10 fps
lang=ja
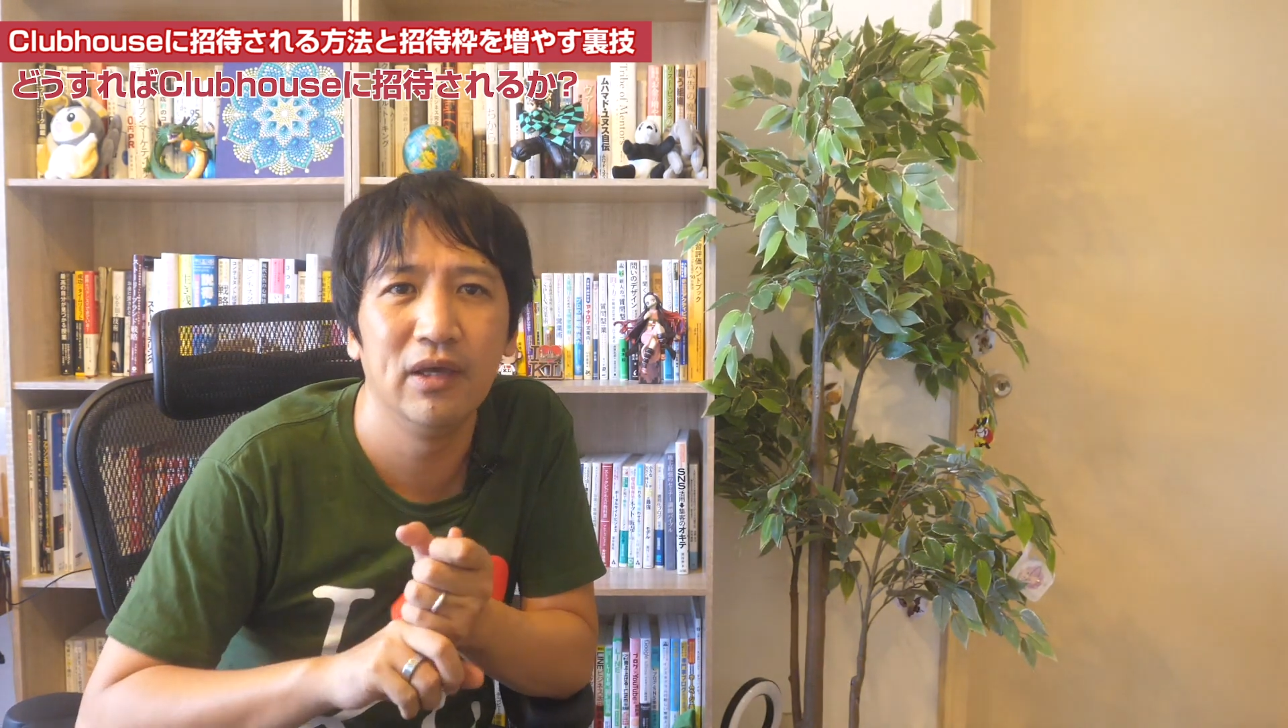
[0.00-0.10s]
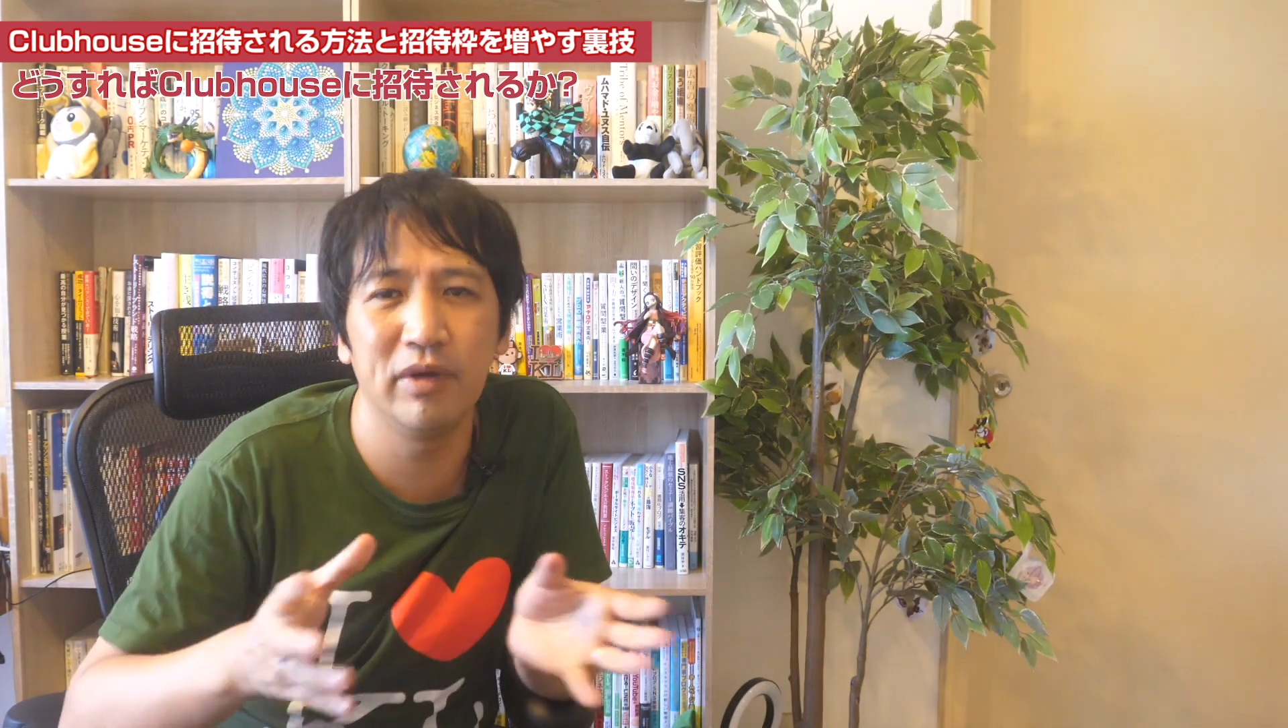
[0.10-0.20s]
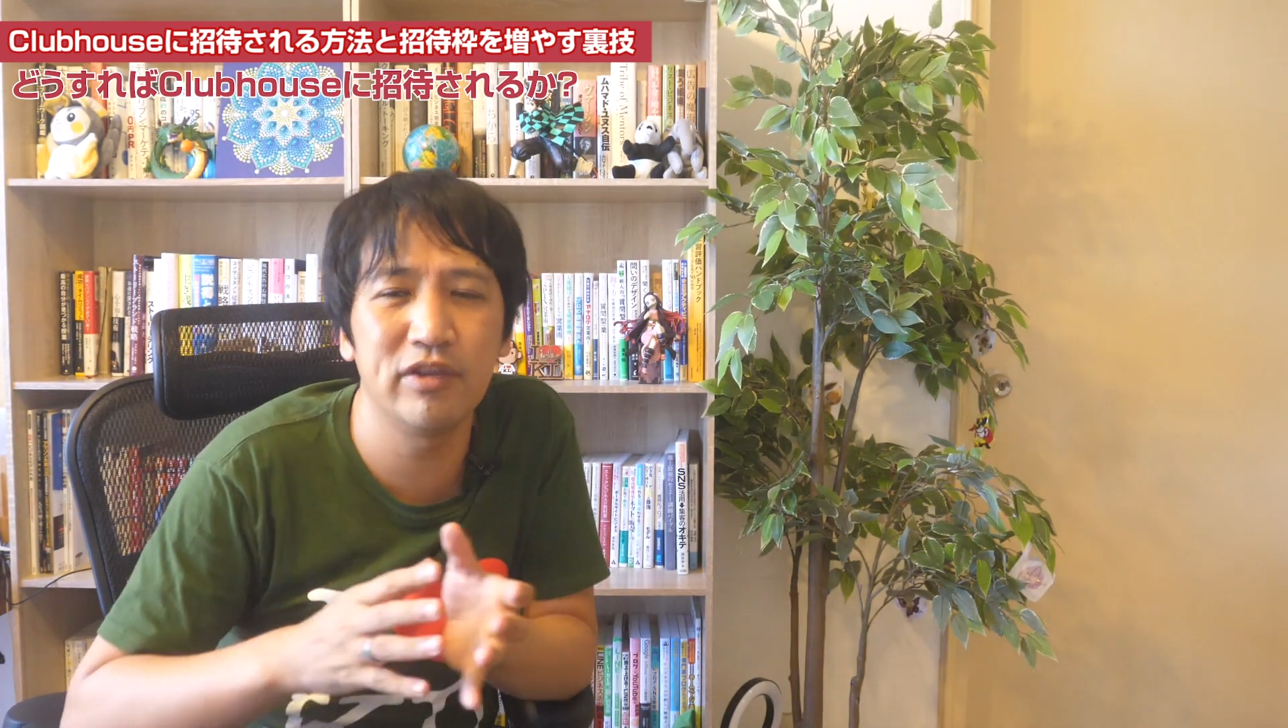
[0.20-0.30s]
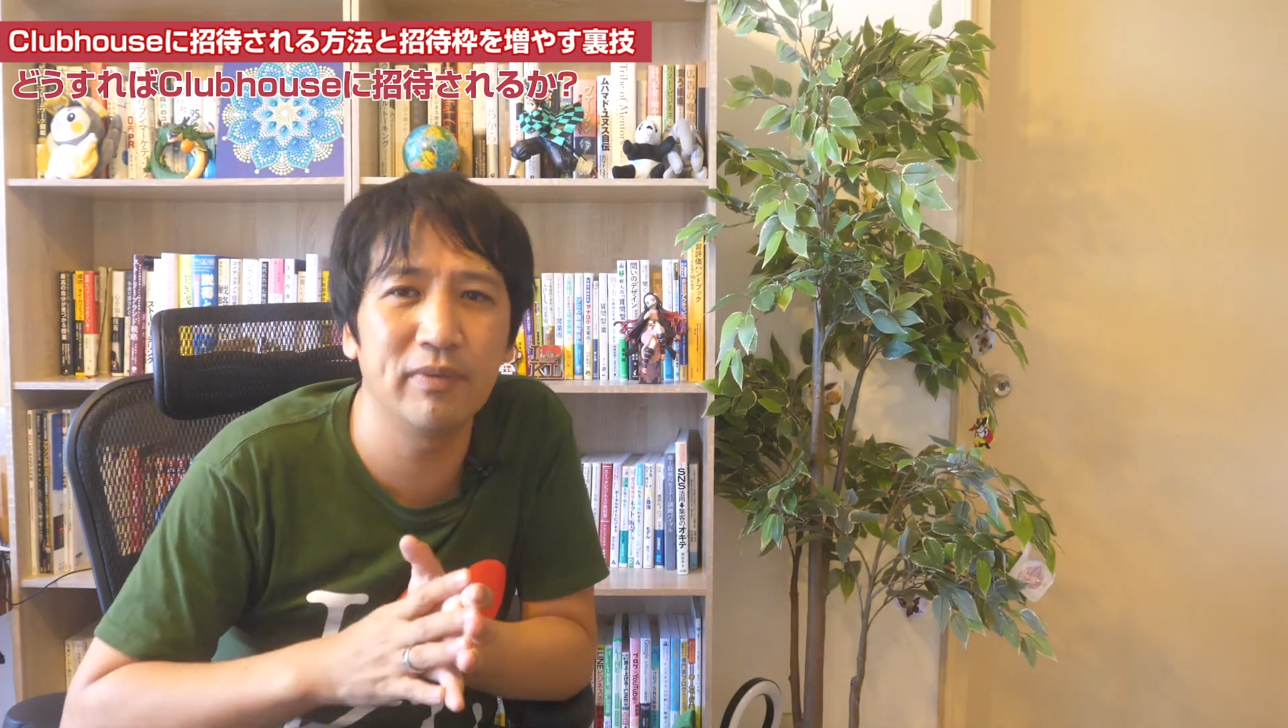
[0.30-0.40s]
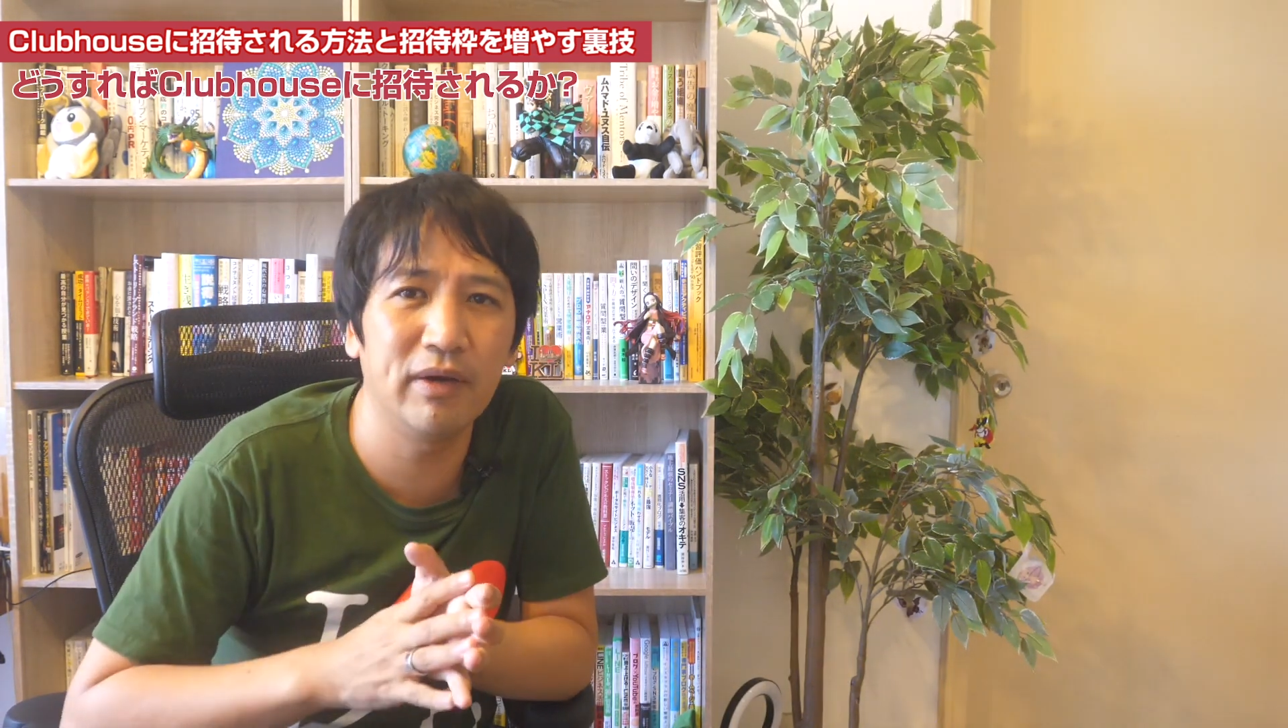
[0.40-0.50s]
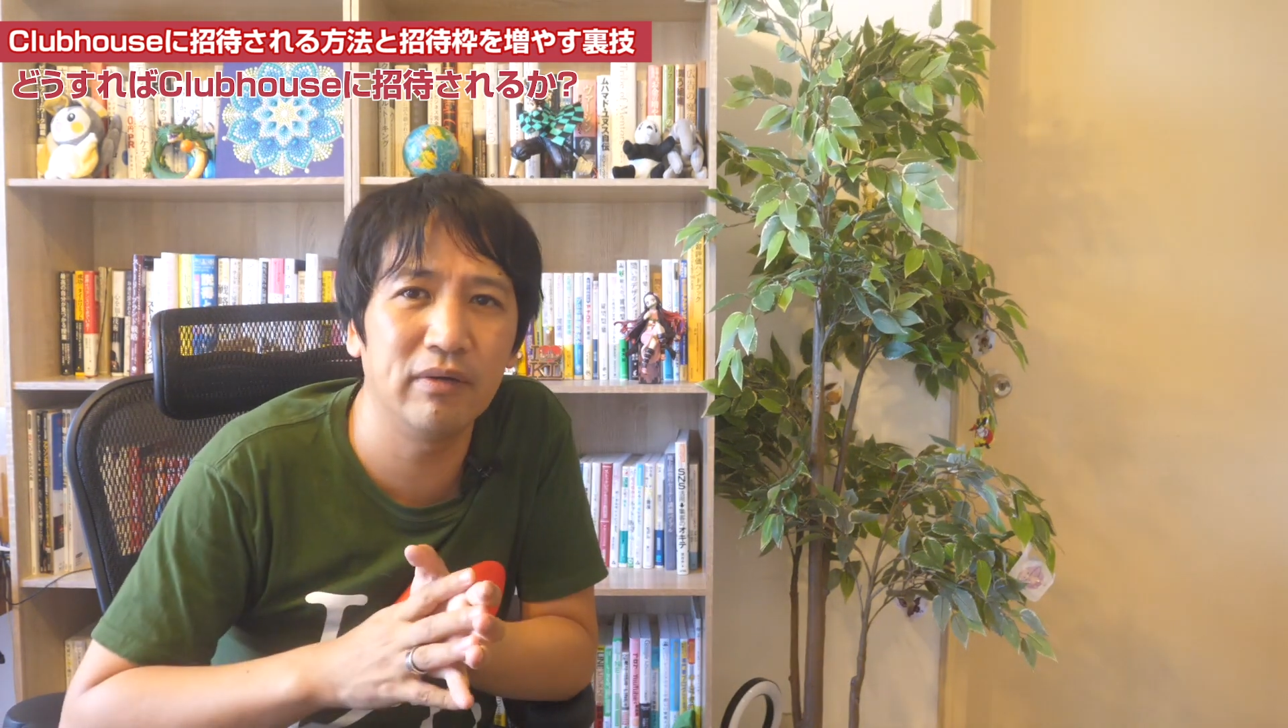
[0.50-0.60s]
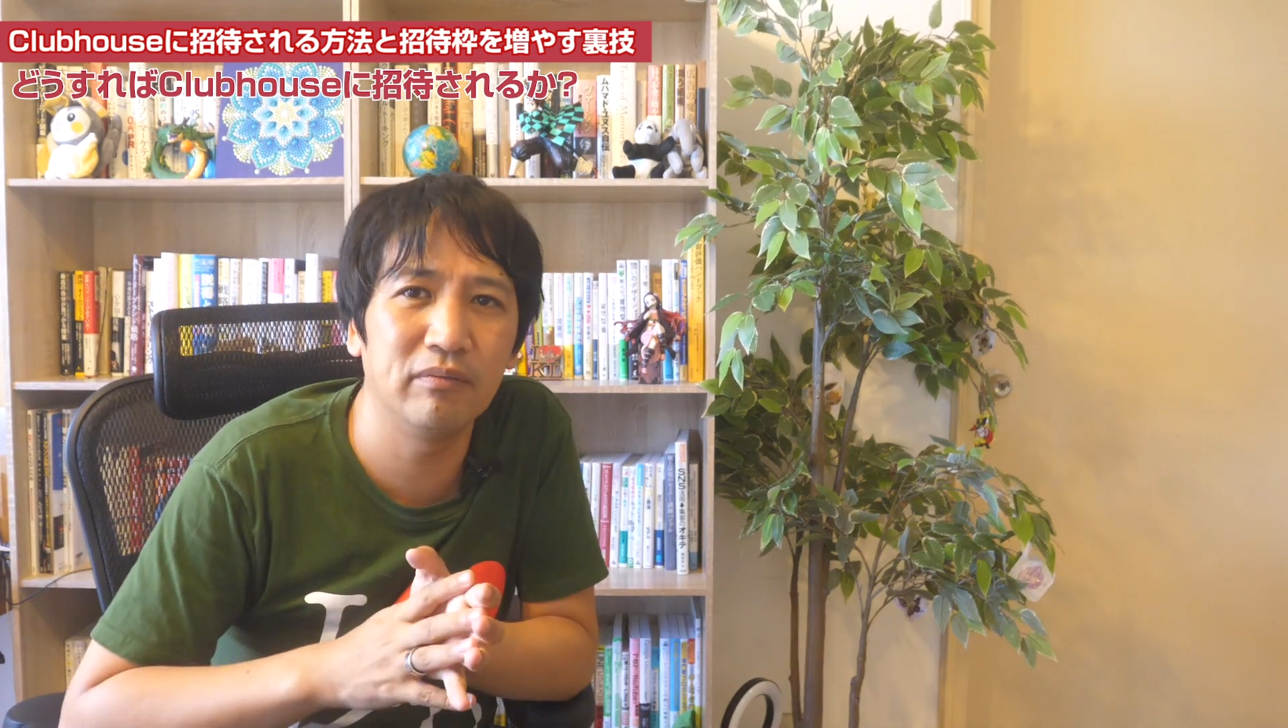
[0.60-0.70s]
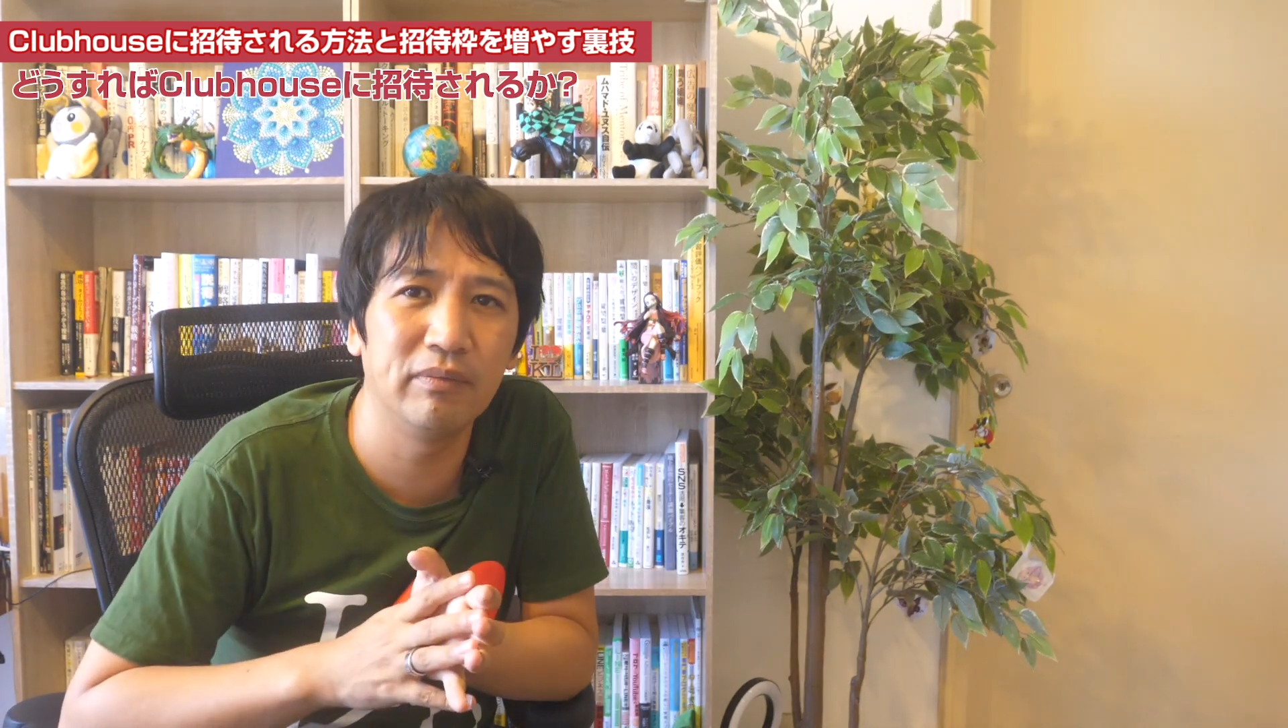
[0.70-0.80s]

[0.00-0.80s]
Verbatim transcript: まあ、一番、